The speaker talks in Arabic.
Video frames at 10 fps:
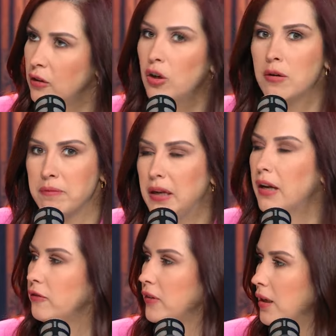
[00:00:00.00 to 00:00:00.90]
هالنوع من
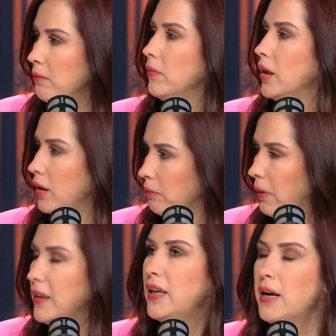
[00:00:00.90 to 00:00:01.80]
الافلام
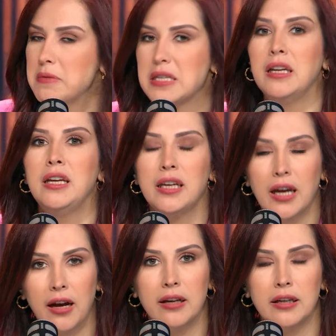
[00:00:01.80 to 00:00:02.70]
بدها ميزانيه
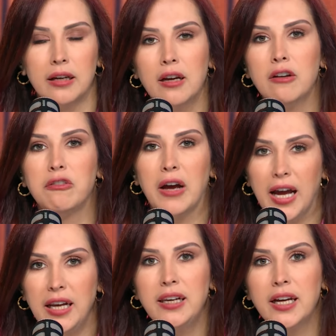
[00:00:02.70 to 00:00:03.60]
عاليه طبيعي.
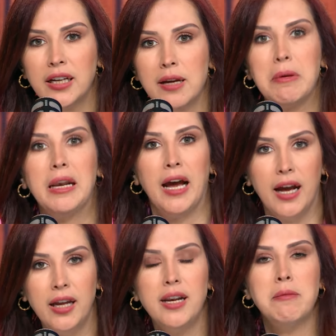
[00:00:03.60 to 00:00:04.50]
فهل نحن
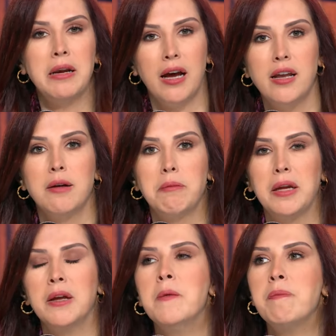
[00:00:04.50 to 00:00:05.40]
بالعالم
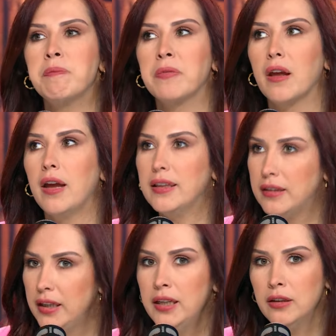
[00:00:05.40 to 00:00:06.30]
العربي
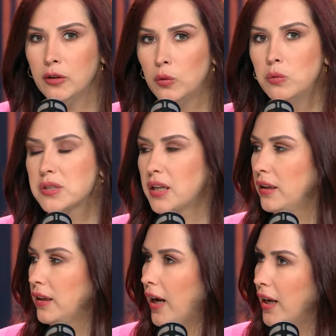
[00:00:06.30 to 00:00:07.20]
قادرين نوصل